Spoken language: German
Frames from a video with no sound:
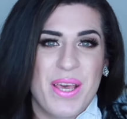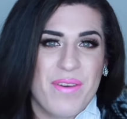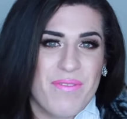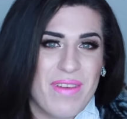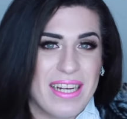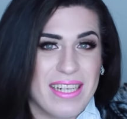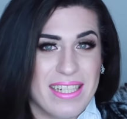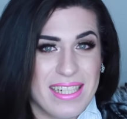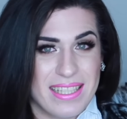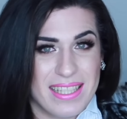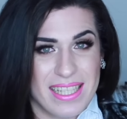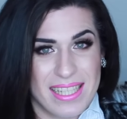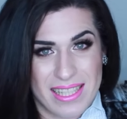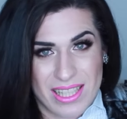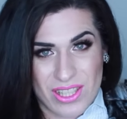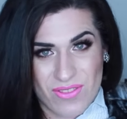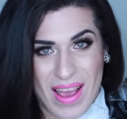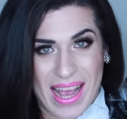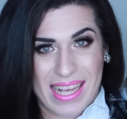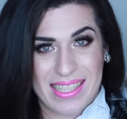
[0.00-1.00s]
Wenn ihr diese
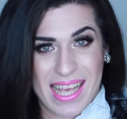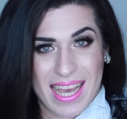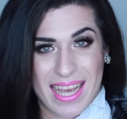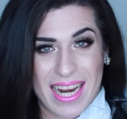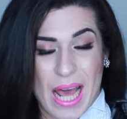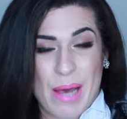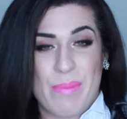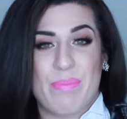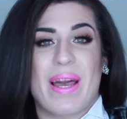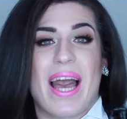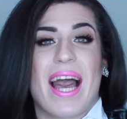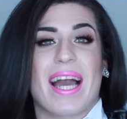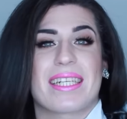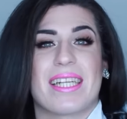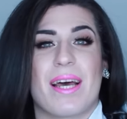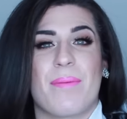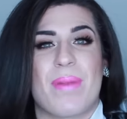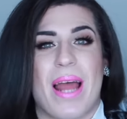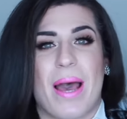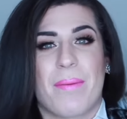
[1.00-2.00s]
zwei Sachen
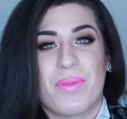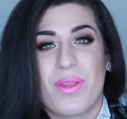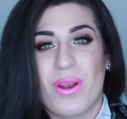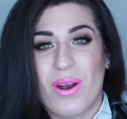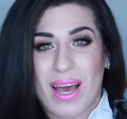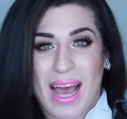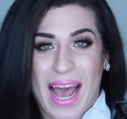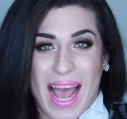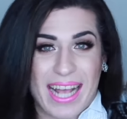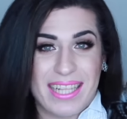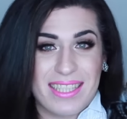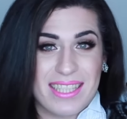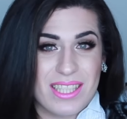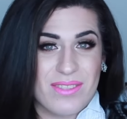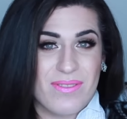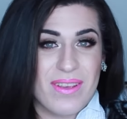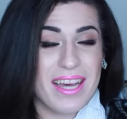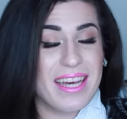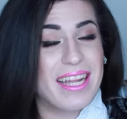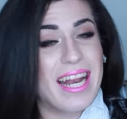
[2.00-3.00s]
abgehakt habt, bleibt nur noch eins,
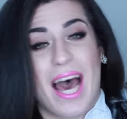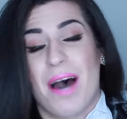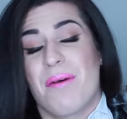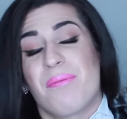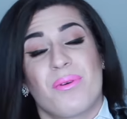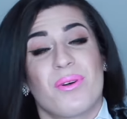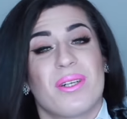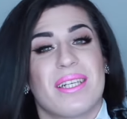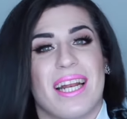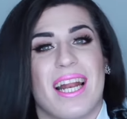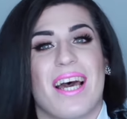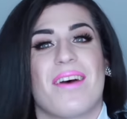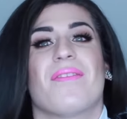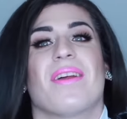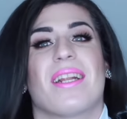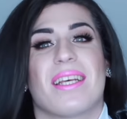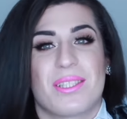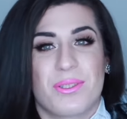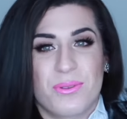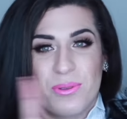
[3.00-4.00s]
es wäre ein Abo, dann haben
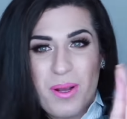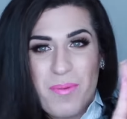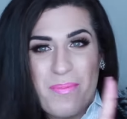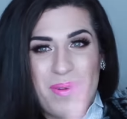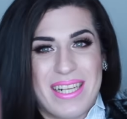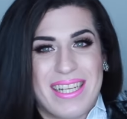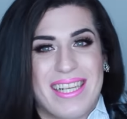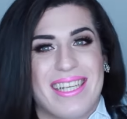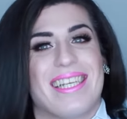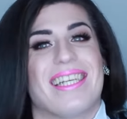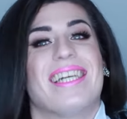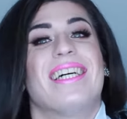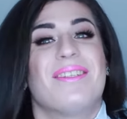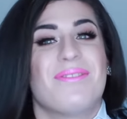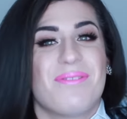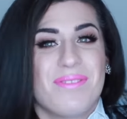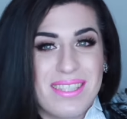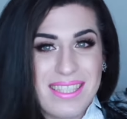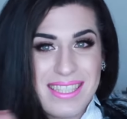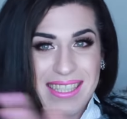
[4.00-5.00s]
wir das Triple
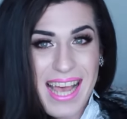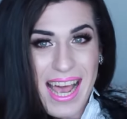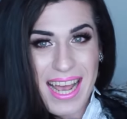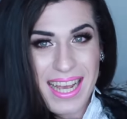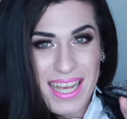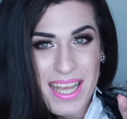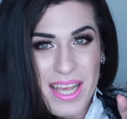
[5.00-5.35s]
im Sack.